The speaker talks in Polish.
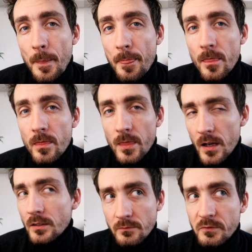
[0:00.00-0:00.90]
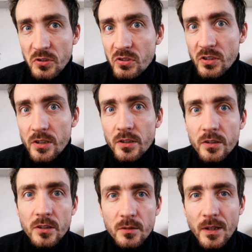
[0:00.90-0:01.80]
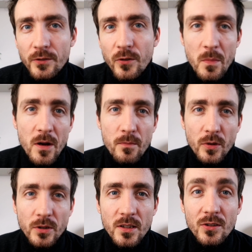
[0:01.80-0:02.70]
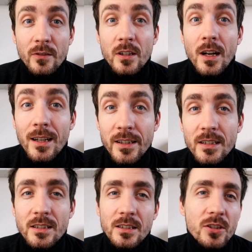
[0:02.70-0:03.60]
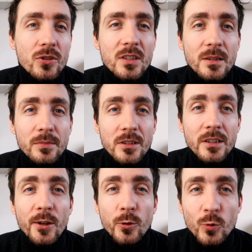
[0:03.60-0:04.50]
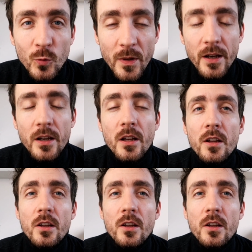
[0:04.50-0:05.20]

na wszystkich y, platformach podcastowych, ale jest też dostępny na YouTubie